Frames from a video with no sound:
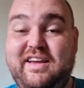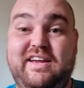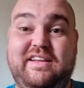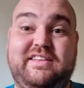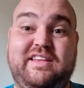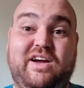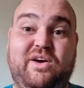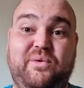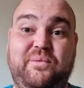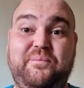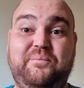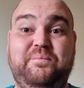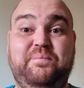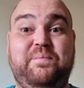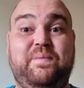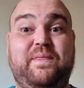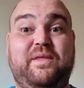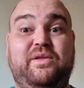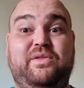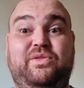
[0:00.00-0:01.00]
Então,
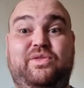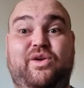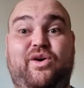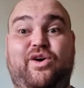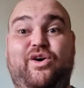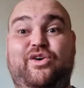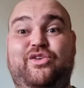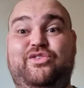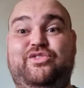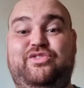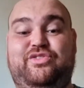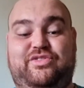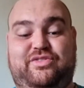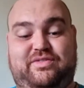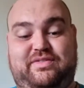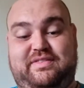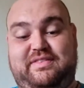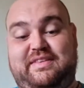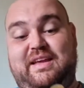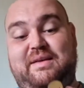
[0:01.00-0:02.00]

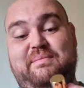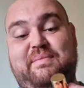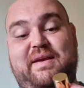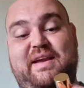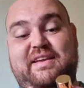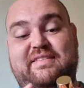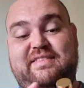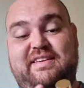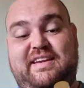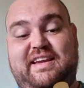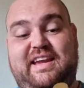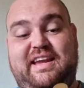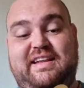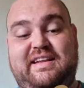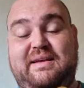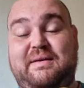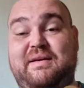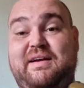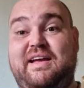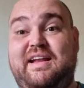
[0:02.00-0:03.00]
nós também, esse aqui é
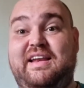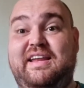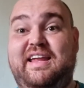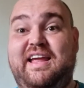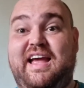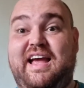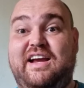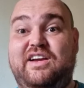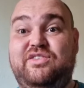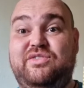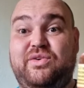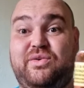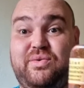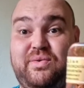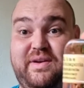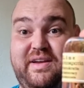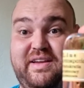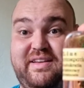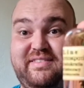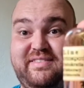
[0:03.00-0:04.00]
da linha
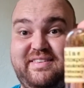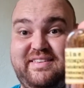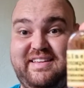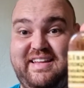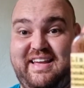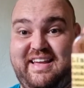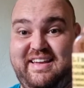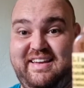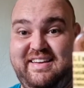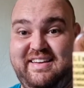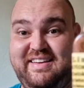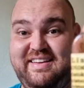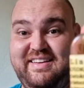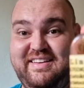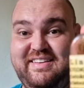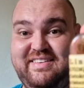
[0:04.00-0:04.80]
Aristocracy, tá?